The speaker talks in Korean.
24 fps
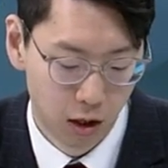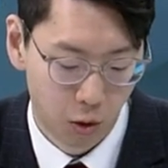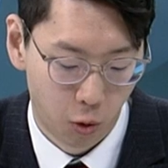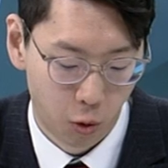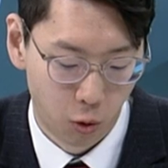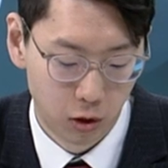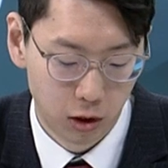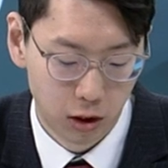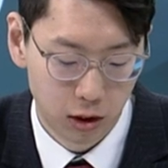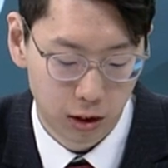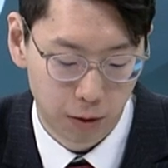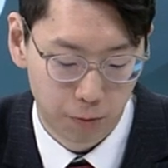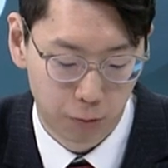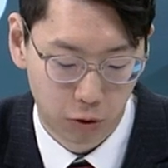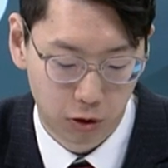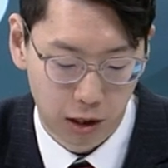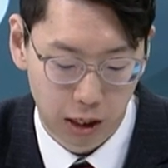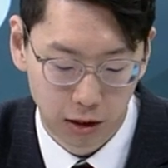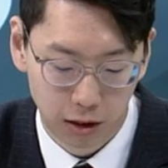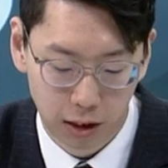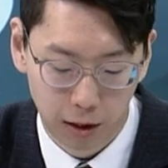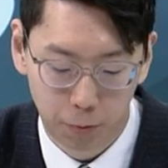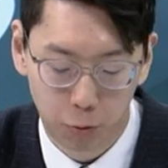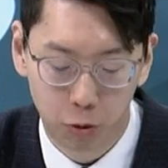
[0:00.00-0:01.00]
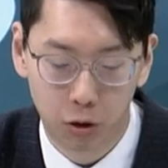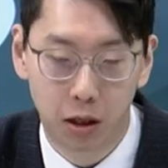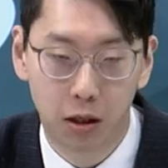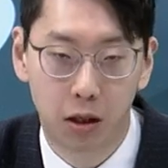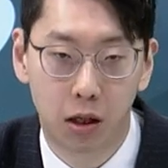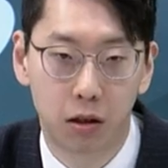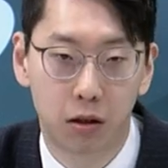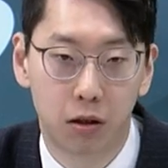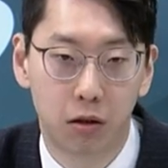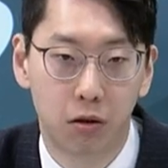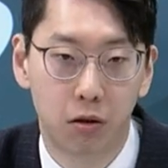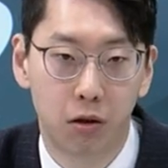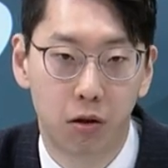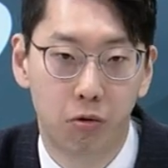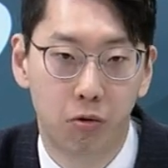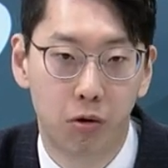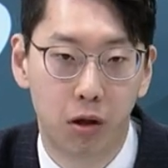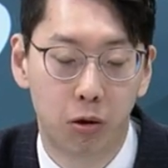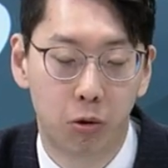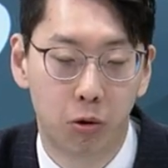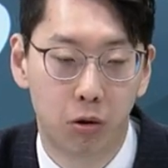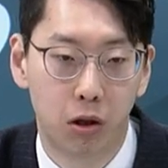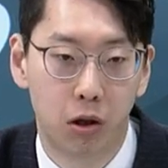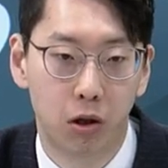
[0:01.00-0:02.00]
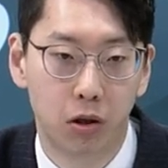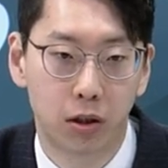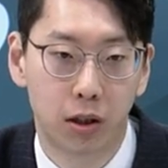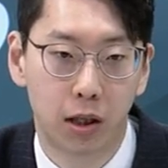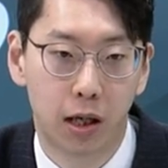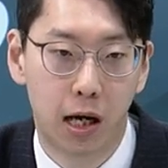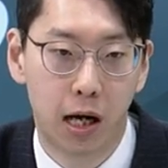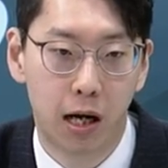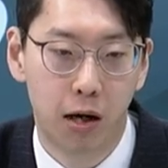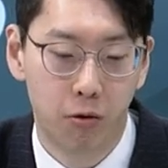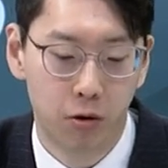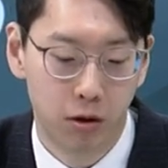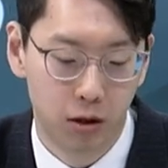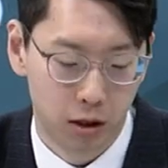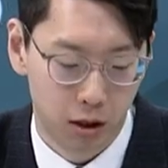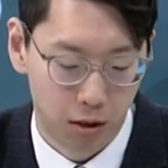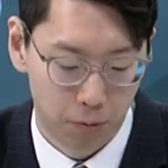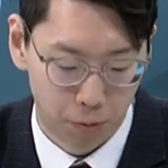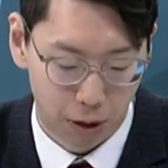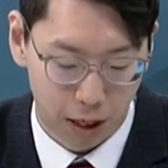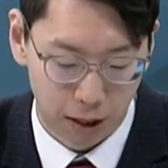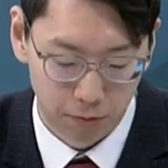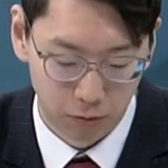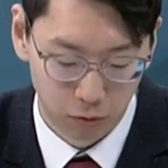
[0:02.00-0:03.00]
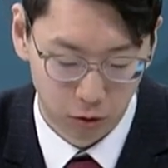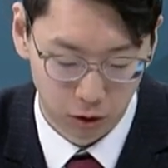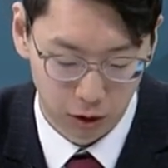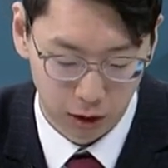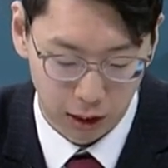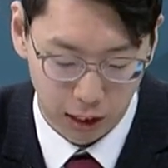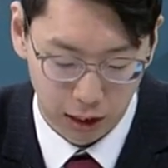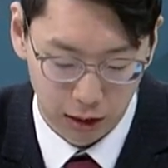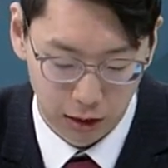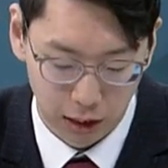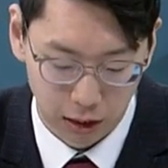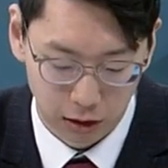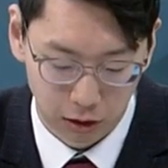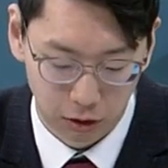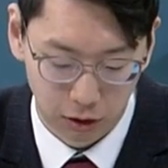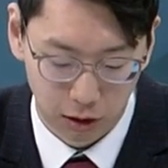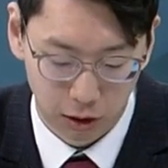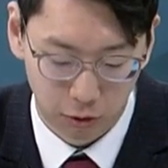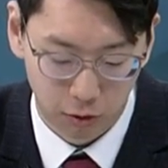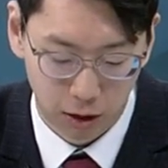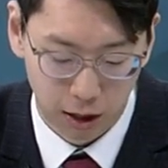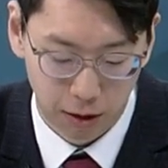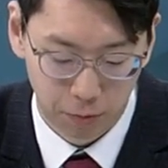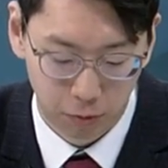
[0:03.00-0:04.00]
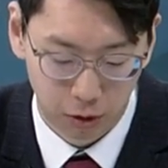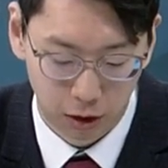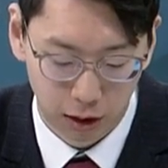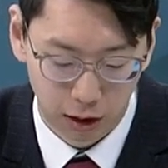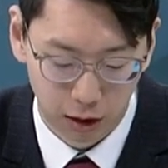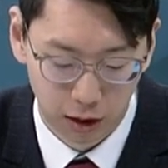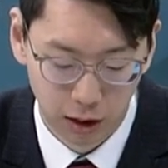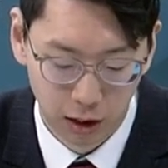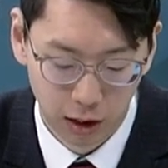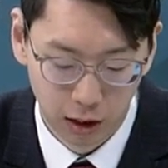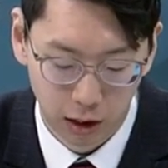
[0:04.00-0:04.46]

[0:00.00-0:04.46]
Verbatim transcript: 오늘 이제 북한 대표단 같은 경우에도 러시아 하원을 방문을 할 예정이라고 합니다.